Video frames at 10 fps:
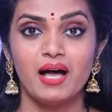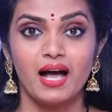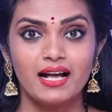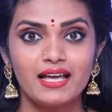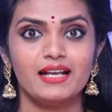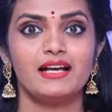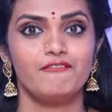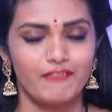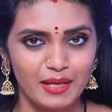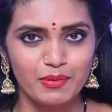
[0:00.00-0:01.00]
అంగరంగ
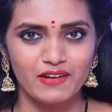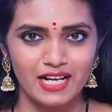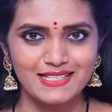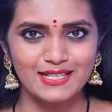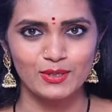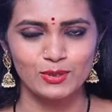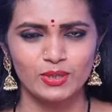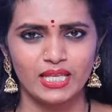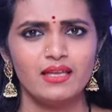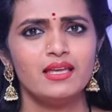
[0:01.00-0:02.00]
వైభవంగా
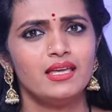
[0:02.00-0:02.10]
జరుగుతుంది